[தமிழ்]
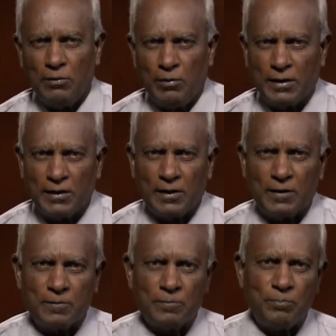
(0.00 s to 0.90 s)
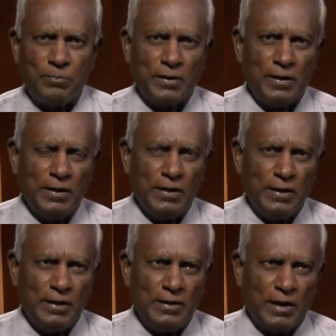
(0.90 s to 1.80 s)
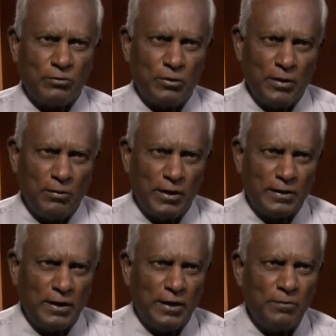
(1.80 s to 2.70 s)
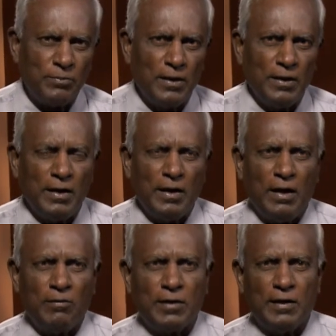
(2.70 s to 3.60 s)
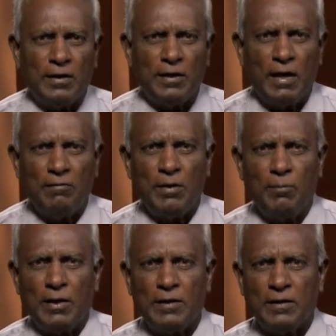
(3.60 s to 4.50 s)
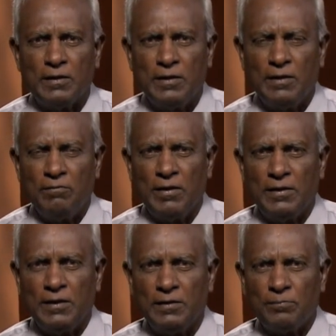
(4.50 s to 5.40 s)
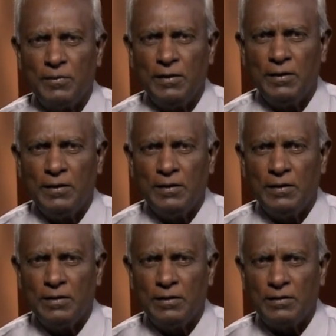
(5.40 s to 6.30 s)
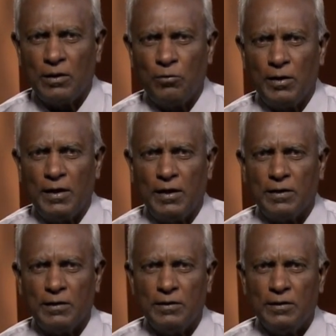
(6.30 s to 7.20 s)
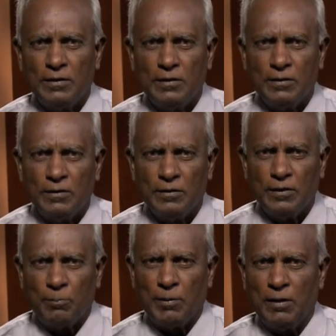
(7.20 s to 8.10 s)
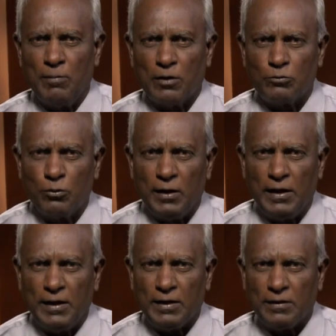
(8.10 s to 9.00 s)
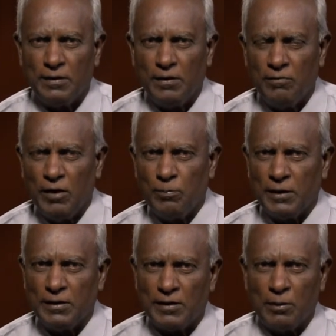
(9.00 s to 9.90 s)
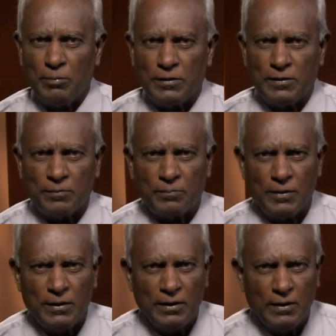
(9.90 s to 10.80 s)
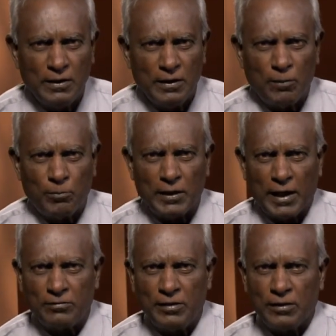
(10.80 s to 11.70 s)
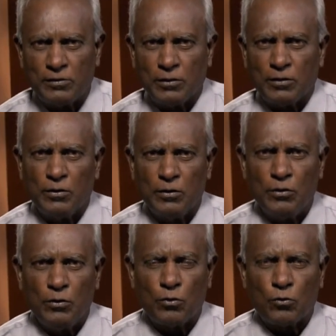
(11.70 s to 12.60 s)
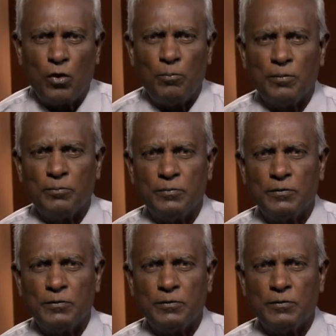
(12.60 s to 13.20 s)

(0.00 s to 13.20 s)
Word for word: ஏதுவாக இருக்கிறது இந்த அரசனுடைய வாழ்க்கையிலே அவர்கள் அவிதமாக வந்து தங்களுடைய நிர்பந்தமான சூழ்நிலையை வெளிப்படுத்தி காண்பித்து இப்பொழுது அரசனுக்கு கோபம்